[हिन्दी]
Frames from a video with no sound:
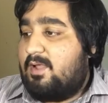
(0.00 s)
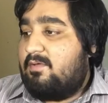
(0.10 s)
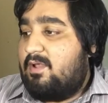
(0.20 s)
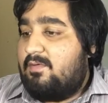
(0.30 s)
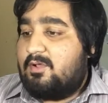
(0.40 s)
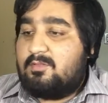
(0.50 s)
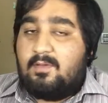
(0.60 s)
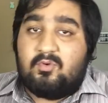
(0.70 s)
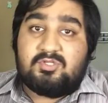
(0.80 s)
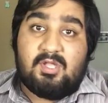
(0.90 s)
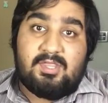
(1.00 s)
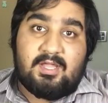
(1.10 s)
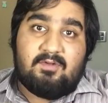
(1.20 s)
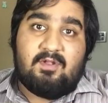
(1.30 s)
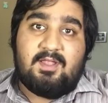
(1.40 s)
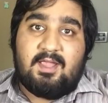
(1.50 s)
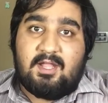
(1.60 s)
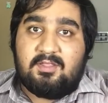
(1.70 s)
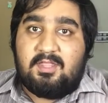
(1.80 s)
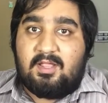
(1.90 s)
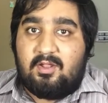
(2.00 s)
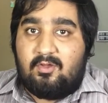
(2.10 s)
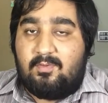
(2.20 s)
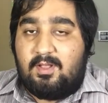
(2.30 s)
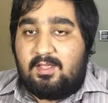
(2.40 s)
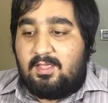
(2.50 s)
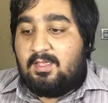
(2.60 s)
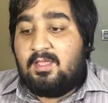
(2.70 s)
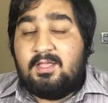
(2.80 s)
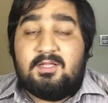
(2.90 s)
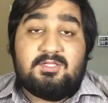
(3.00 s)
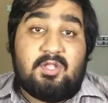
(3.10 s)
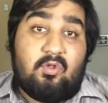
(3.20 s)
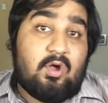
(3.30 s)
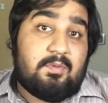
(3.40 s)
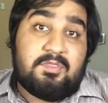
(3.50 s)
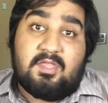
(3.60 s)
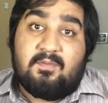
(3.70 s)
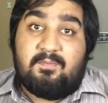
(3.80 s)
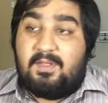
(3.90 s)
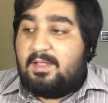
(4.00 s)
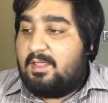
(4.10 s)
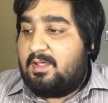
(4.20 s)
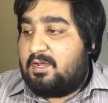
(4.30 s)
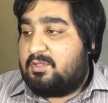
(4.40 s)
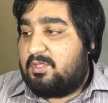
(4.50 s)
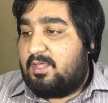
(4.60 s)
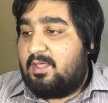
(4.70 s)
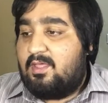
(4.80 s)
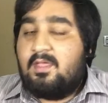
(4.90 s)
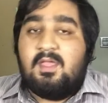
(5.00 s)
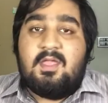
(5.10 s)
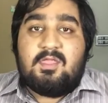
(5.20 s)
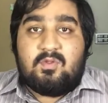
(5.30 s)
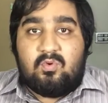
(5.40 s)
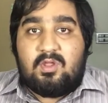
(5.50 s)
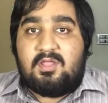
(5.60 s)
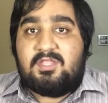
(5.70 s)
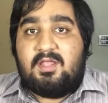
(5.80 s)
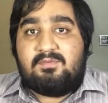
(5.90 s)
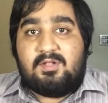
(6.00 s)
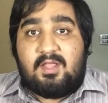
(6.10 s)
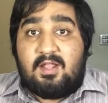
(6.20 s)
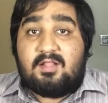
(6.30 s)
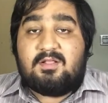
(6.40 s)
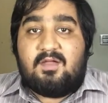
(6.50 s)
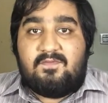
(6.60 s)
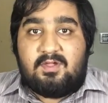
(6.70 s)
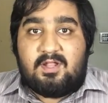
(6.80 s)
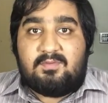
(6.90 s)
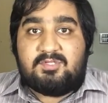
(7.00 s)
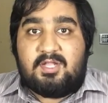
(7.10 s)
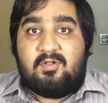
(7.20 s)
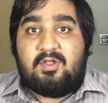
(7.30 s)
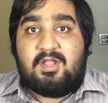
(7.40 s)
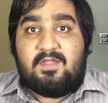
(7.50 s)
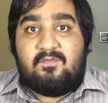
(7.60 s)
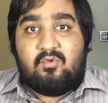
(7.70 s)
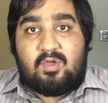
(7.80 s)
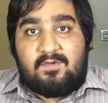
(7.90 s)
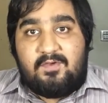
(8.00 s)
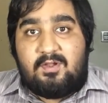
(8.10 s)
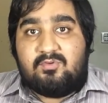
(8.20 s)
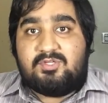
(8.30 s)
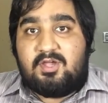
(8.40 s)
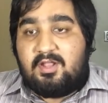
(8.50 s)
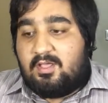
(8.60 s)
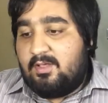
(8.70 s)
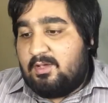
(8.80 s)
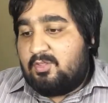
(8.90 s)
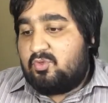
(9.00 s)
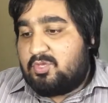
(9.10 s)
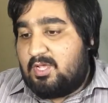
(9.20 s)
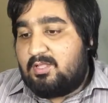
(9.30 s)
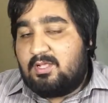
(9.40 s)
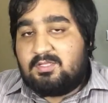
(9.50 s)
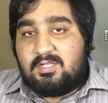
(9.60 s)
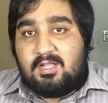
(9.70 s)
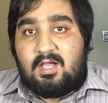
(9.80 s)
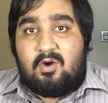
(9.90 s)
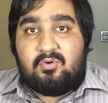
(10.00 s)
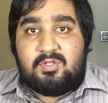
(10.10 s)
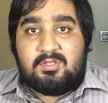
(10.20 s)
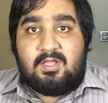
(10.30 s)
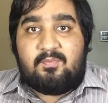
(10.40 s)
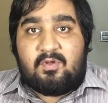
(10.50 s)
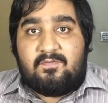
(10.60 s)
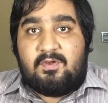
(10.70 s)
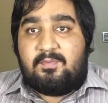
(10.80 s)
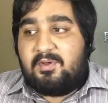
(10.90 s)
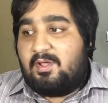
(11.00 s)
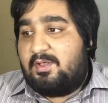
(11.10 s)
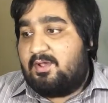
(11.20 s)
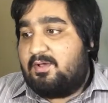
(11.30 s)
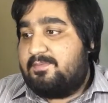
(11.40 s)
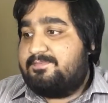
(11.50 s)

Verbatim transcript: आने वाले वक्त में आपको छः सेकेंड वाली एड्स देखने को मिलेंगी जिनको आप स्किप भी नहीं कर सकेंगे क्योंकि स्नैपचैट के हालात काफ़ी ख़राब चल रहे हैं उनका रेवेन्यू काफ़ी डाउन जा रहा है तो शायद ये तरीका हो सकता है प्रॉफिट बढ़ाने का